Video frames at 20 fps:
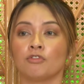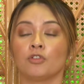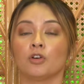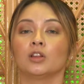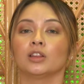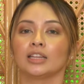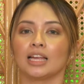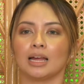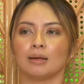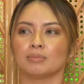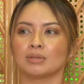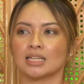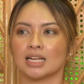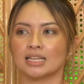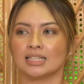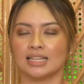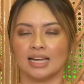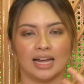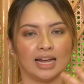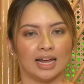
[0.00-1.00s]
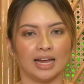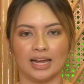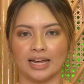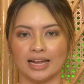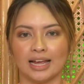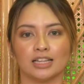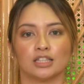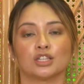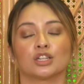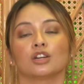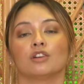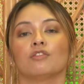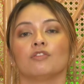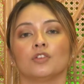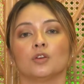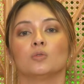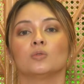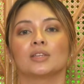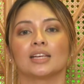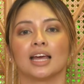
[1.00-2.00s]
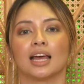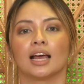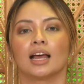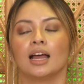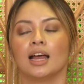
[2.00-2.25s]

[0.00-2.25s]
full names kasi it gets confusing.